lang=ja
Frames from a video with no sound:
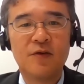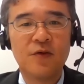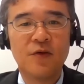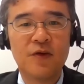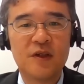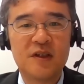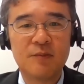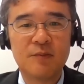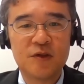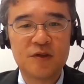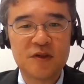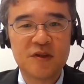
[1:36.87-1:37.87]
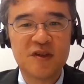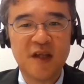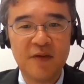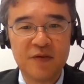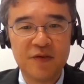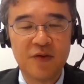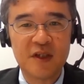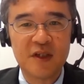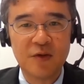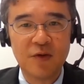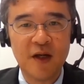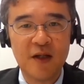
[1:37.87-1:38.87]
この法律に基づく政府の
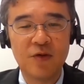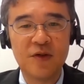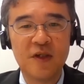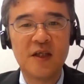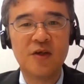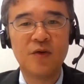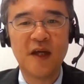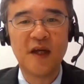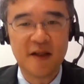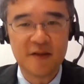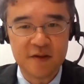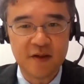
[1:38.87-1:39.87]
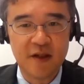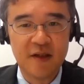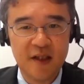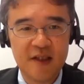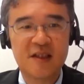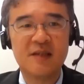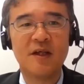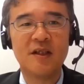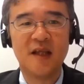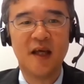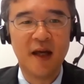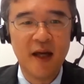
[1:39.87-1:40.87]
気候変動適用計画につきま
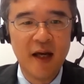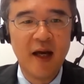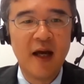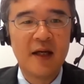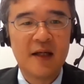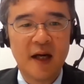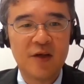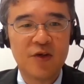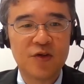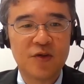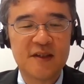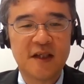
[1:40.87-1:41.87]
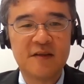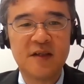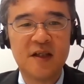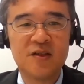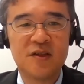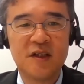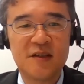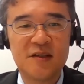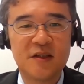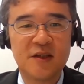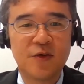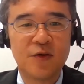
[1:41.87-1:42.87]
して、環境省が昨年12
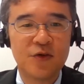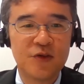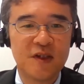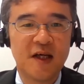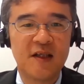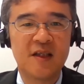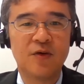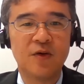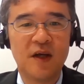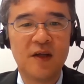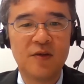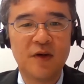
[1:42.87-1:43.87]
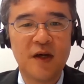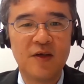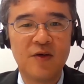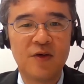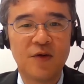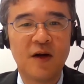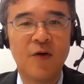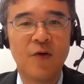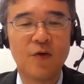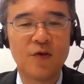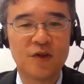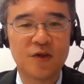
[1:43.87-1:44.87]
月に公表した気候変動影響評価
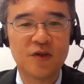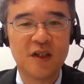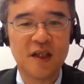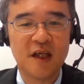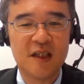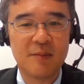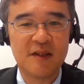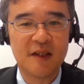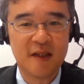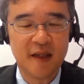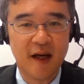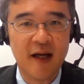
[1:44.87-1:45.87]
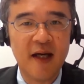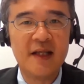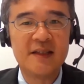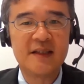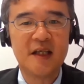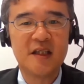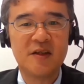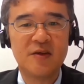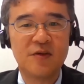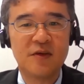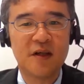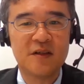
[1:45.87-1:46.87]
報告書にて示された最新
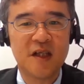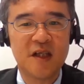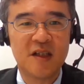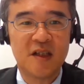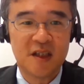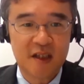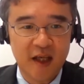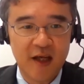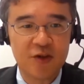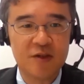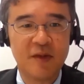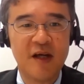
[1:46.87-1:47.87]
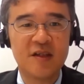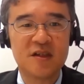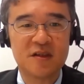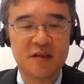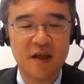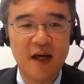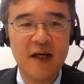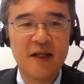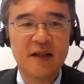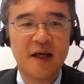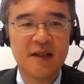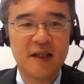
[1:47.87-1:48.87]
の科学的知見を踏まえつつ、
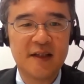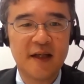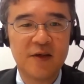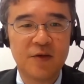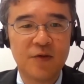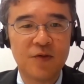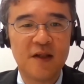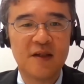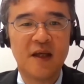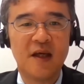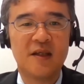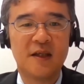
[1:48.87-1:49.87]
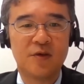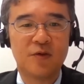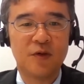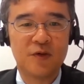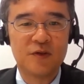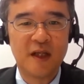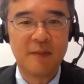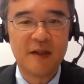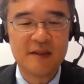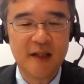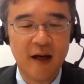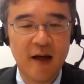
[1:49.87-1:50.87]
改定作業を行ってきたところでございま
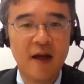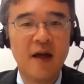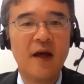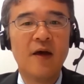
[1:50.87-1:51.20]
すが、